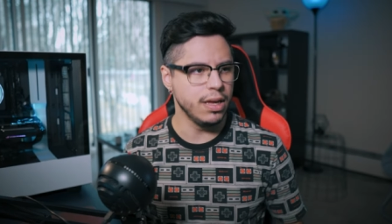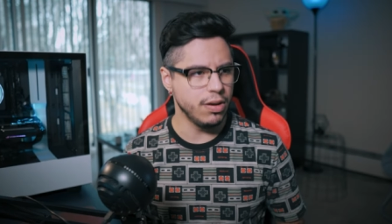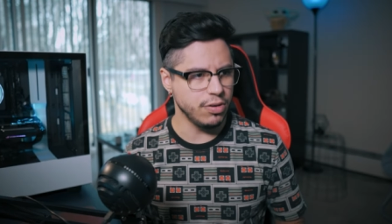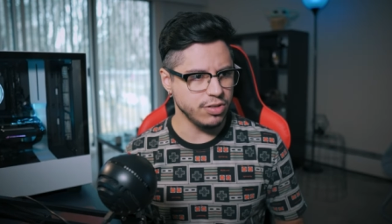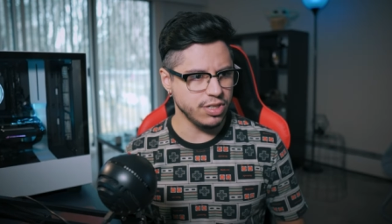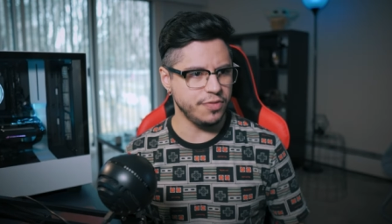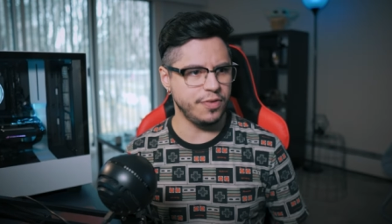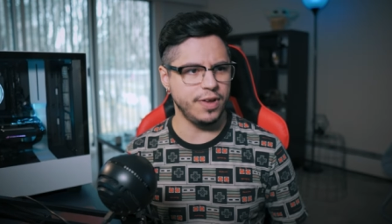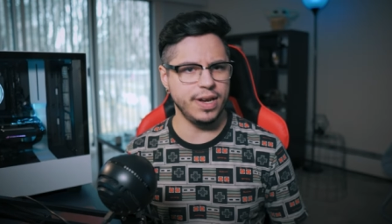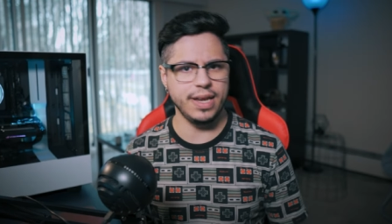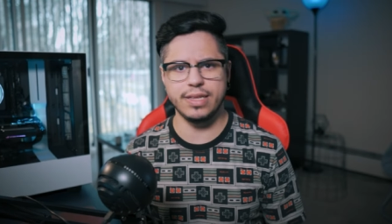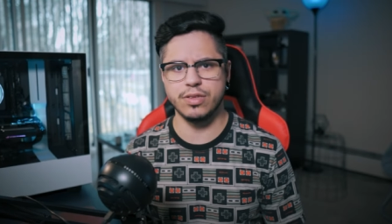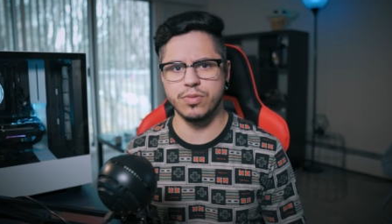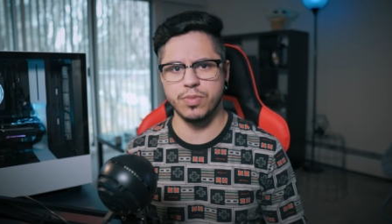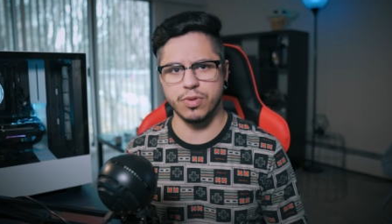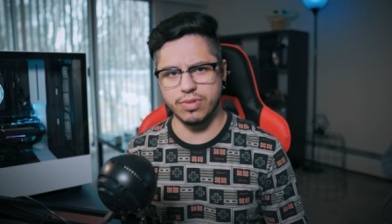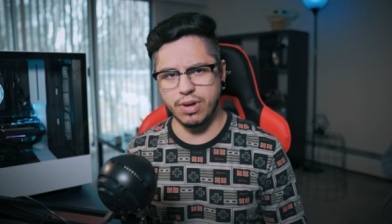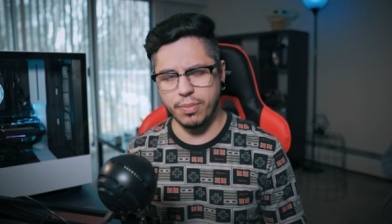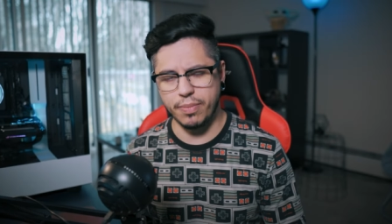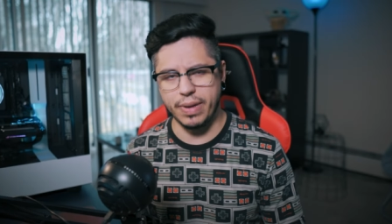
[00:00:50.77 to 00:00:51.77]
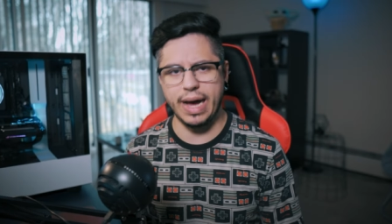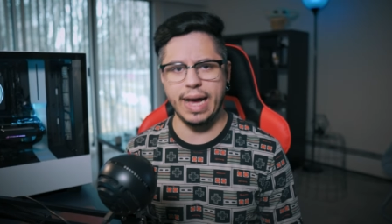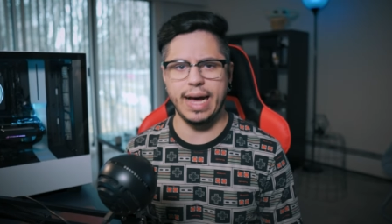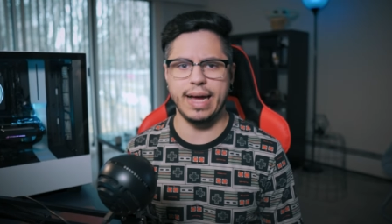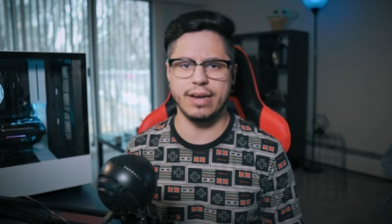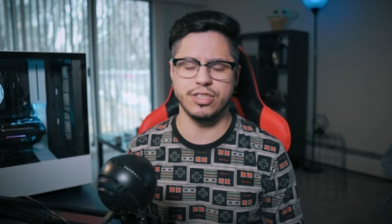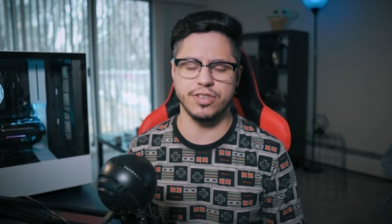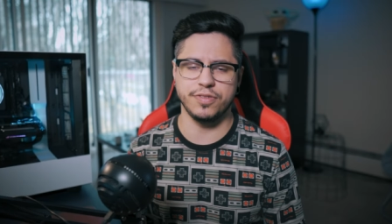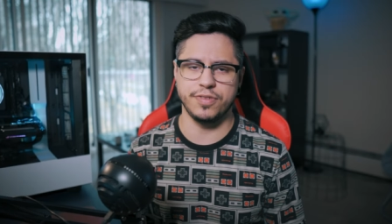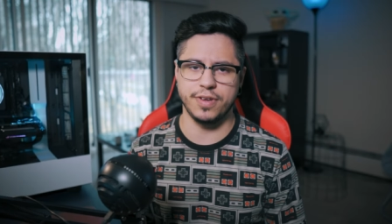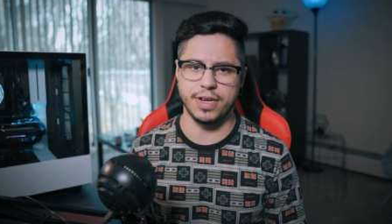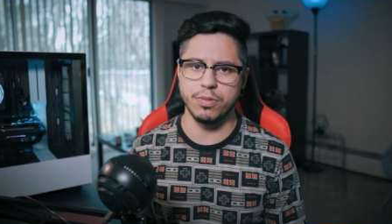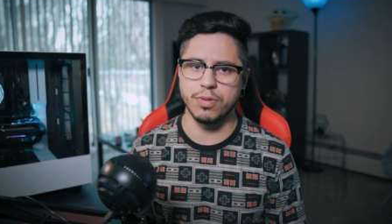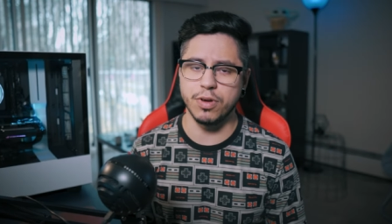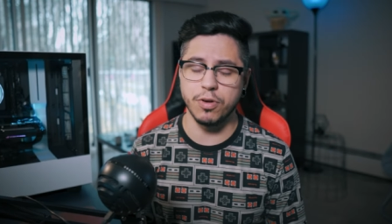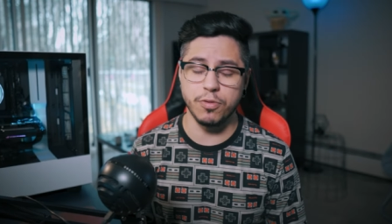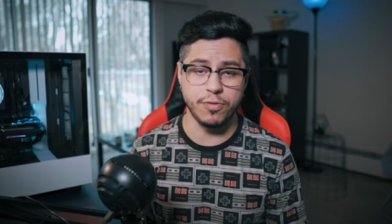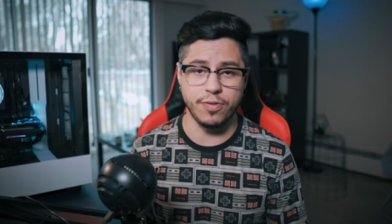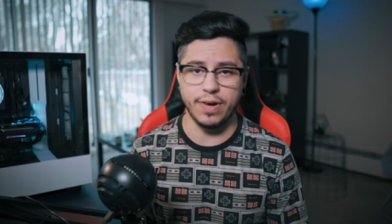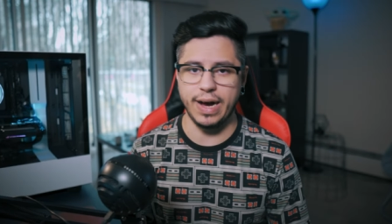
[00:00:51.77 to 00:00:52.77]
Eu já falei do meu trabalho, já falei o
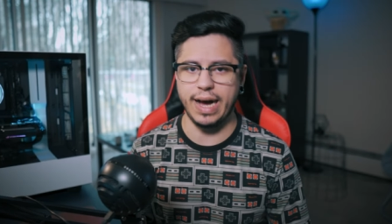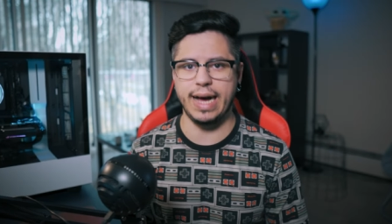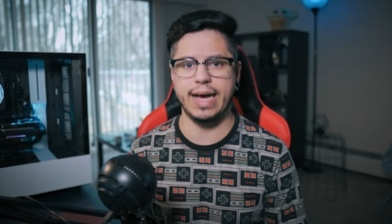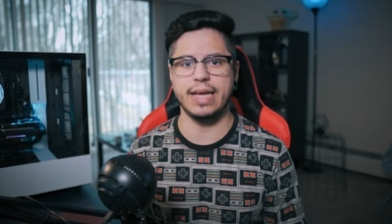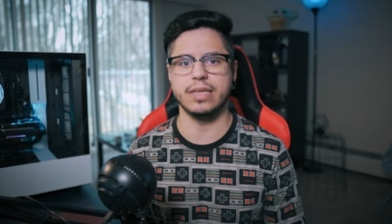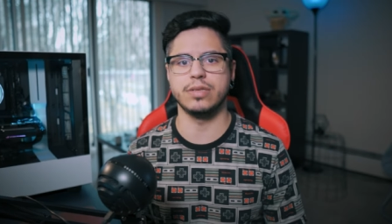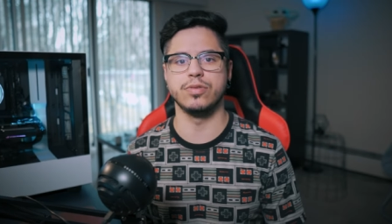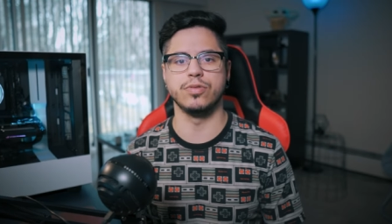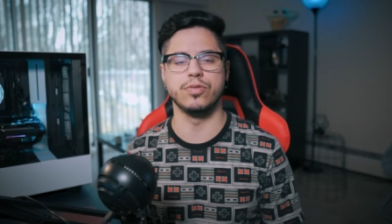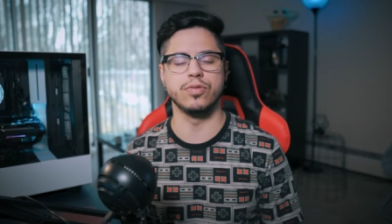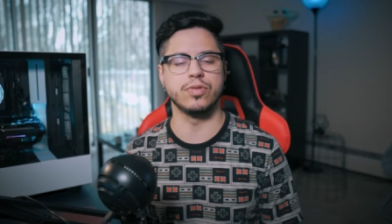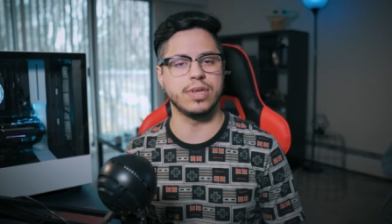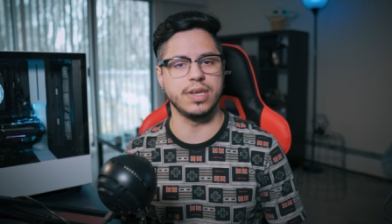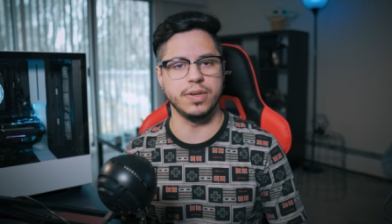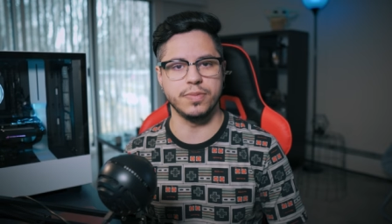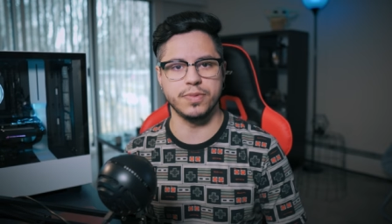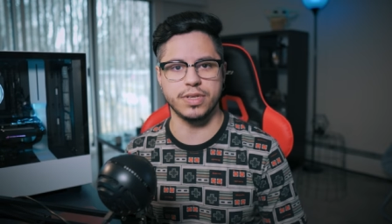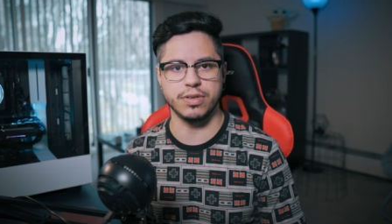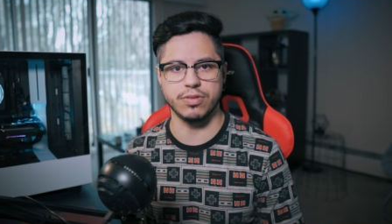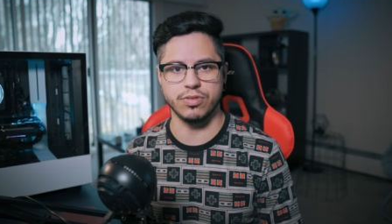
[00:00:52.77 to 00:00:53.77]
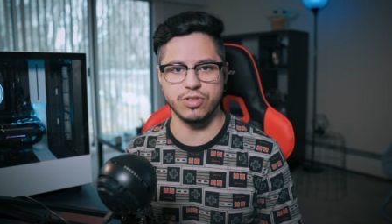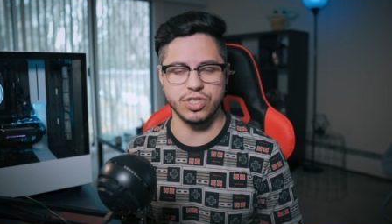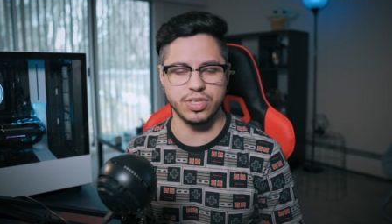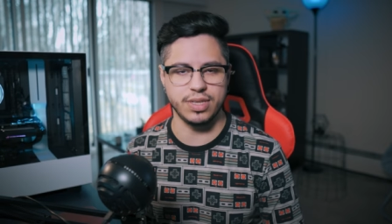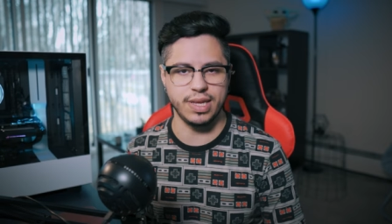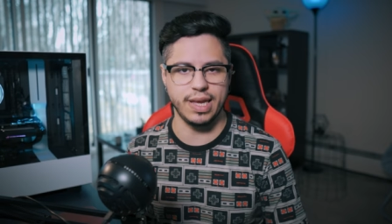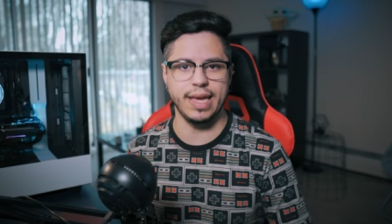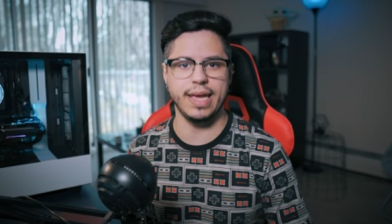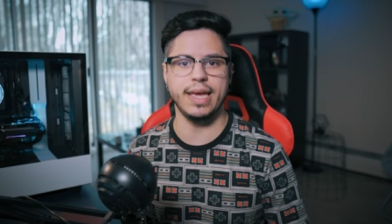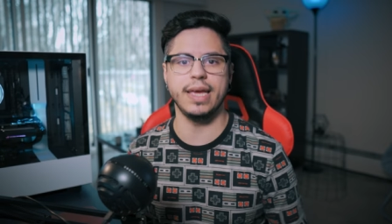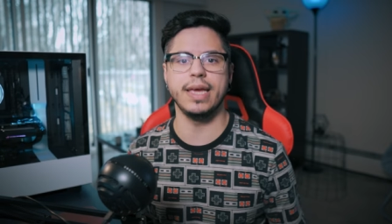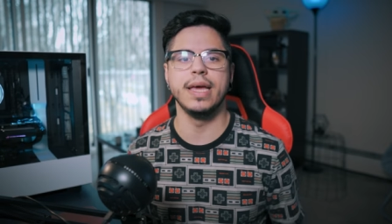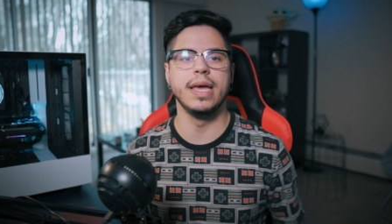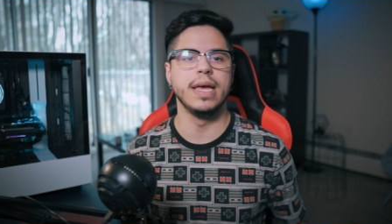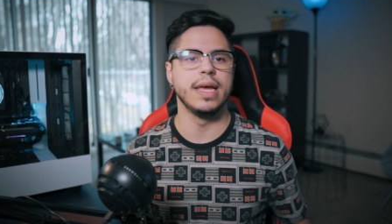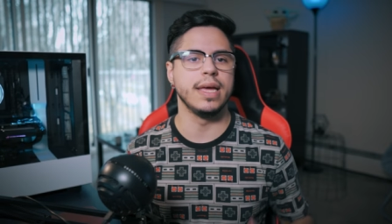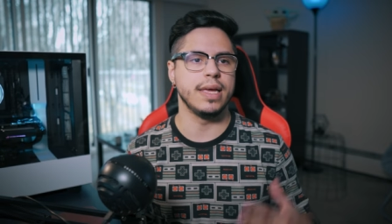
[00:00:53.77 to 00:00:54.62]
que eu faço, dos clipes que eu editei,